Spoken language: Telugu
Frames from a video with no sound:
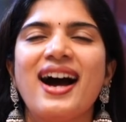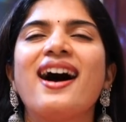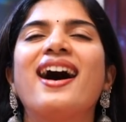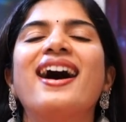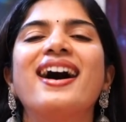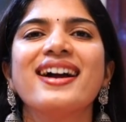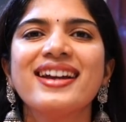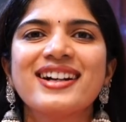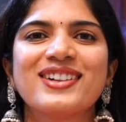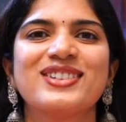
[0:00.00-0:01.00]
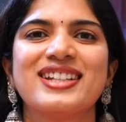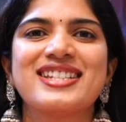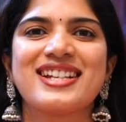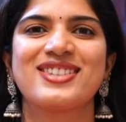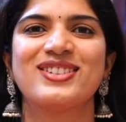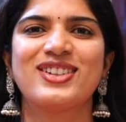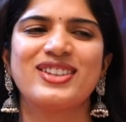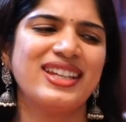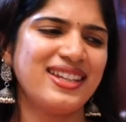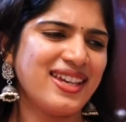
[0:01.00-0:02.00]
హాయిగా కుట్టించేస్తూ
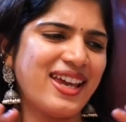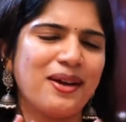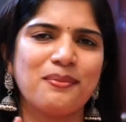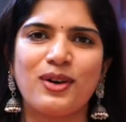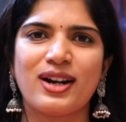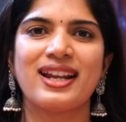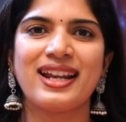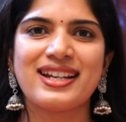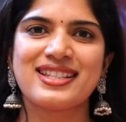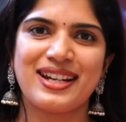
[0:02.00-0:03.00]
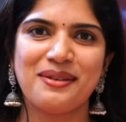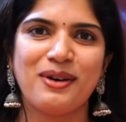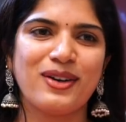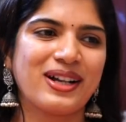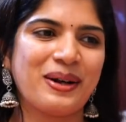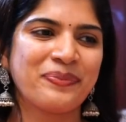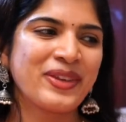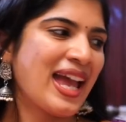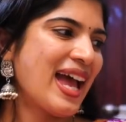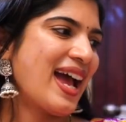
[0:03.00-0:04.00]
ఉంటుంది ఏ మోడల్ అయినా సరే మౌనిక
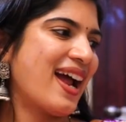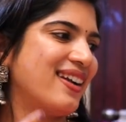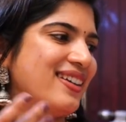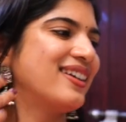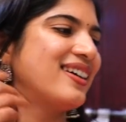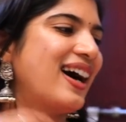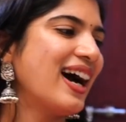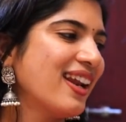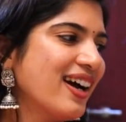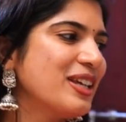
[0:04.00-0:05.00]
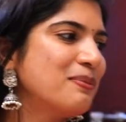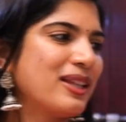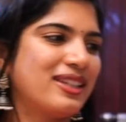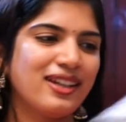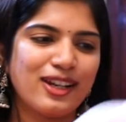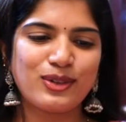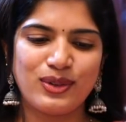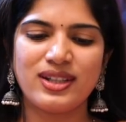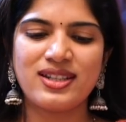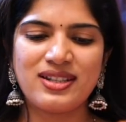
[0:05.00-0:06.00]
అండ్ అలా ఈ మధ్య నేను
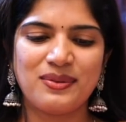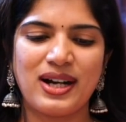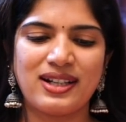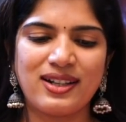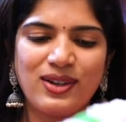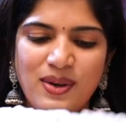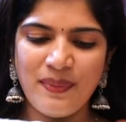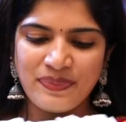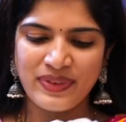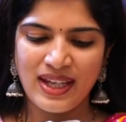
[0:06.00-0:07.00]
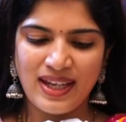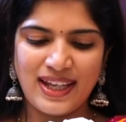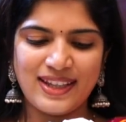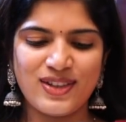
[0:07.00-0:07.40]
కుట్టించిన వాటిట్లో ఇది